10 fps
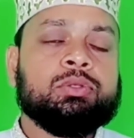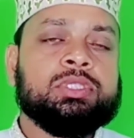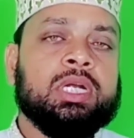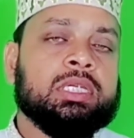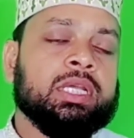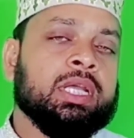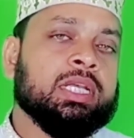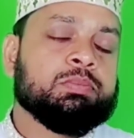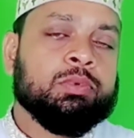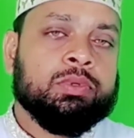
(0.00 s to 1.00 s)
সাল থেকে
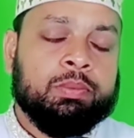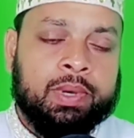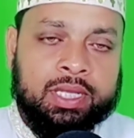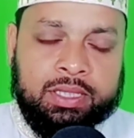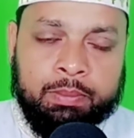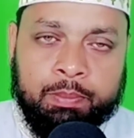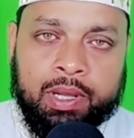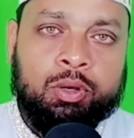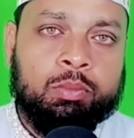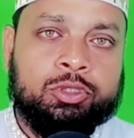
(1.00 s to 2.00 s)
আজ প্রায়
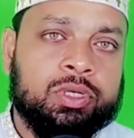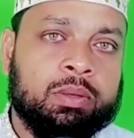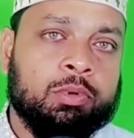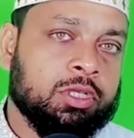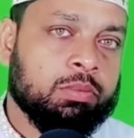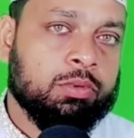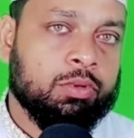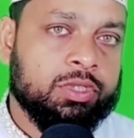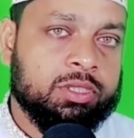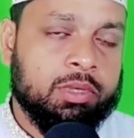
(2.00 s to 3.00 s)
তিপ্পান্ন বছরের পদার্পণ
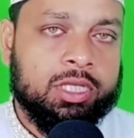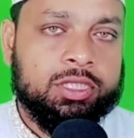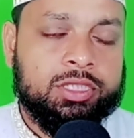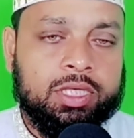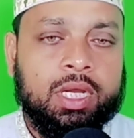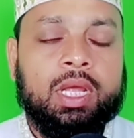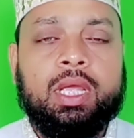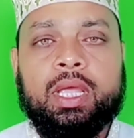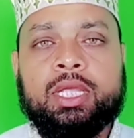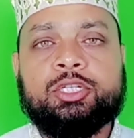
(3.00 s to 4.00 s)
করেছে বাংলাদেশের
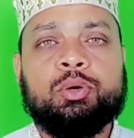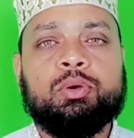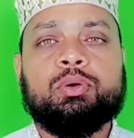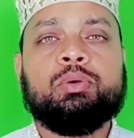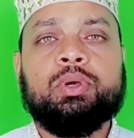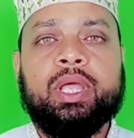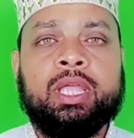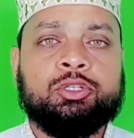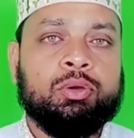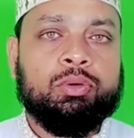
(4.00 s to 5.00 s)
এই জনগণ এই
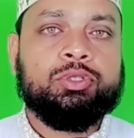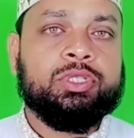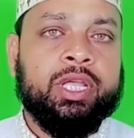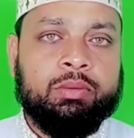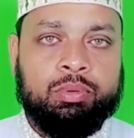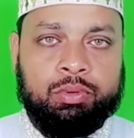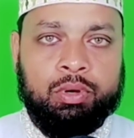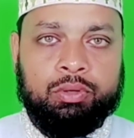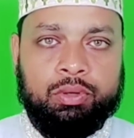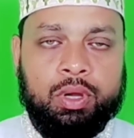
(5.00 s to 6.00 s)
জনগোষ্ঠী এই
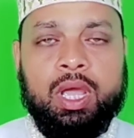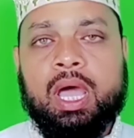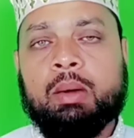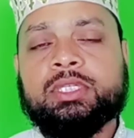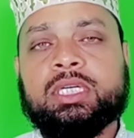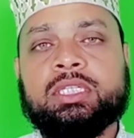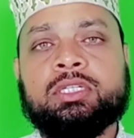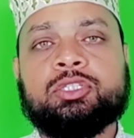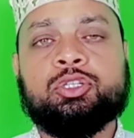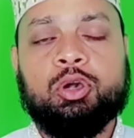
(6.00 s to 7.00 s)
ভূখণ্ড আমরা
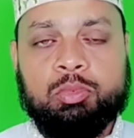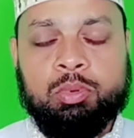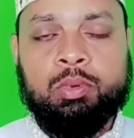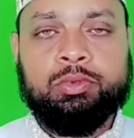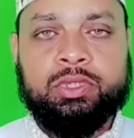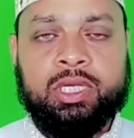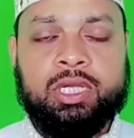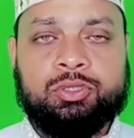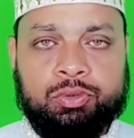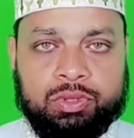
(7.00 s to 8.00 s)
স্বাধীনতা সর্বভৌম প্রত্যেকে
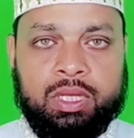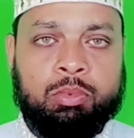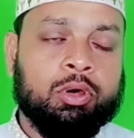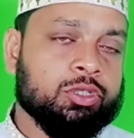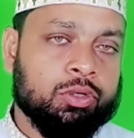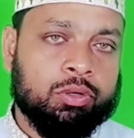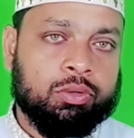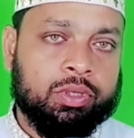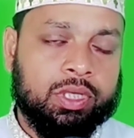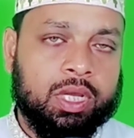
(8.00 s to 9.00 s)
শ্রদ্ধা ভরে স্মরণ
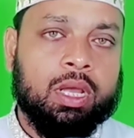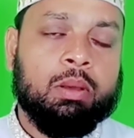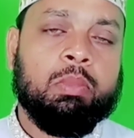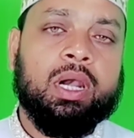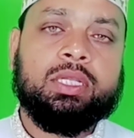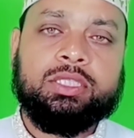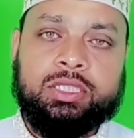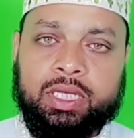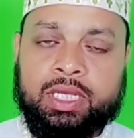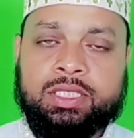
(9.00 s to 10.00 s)
করি
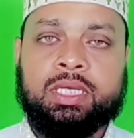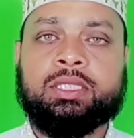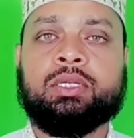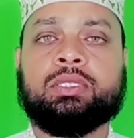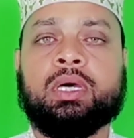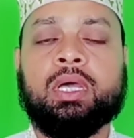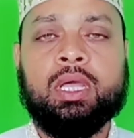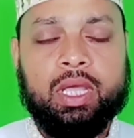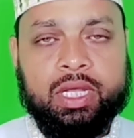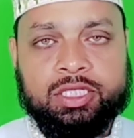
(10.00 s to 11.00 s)
বাংলাদেশের এই স্বাধীনতা
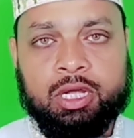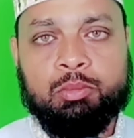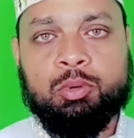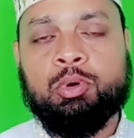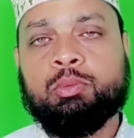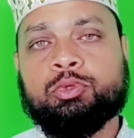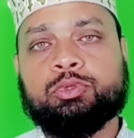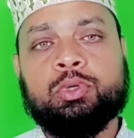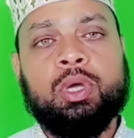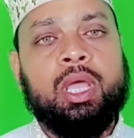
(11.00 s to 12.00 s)
এই সার্বভৌমত্ব
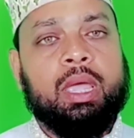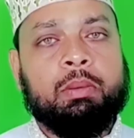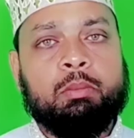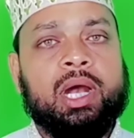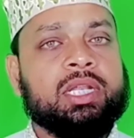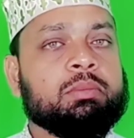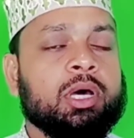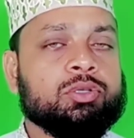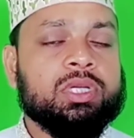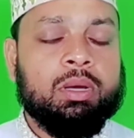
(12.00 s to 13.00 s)
এবং মাটি
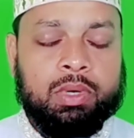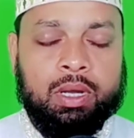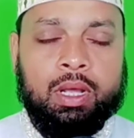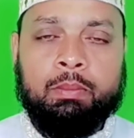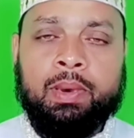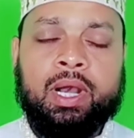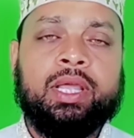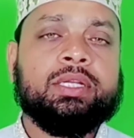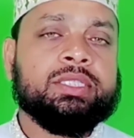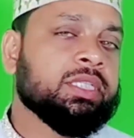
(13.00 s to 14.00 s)
মানুষকে আমরা
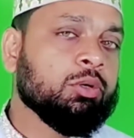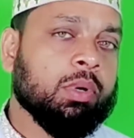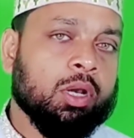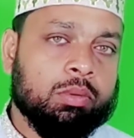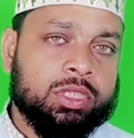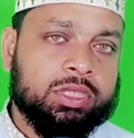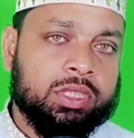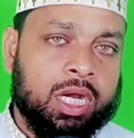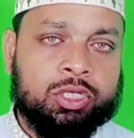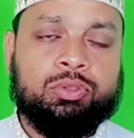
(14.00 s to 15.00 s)
প্রাণের চেয়েও ভালোবাসি
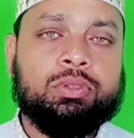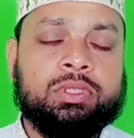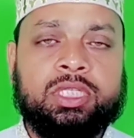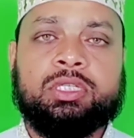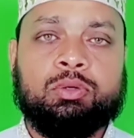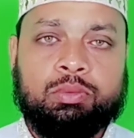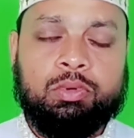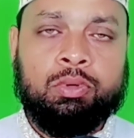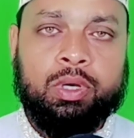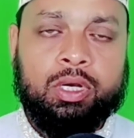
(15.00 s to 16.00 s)
আসুন দেশকে
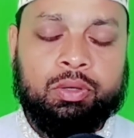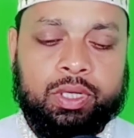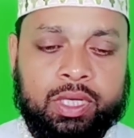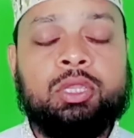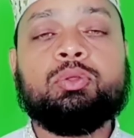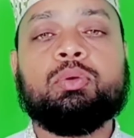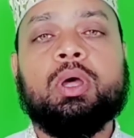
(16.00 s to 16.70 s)
উন্নয়ন করি কিন্তু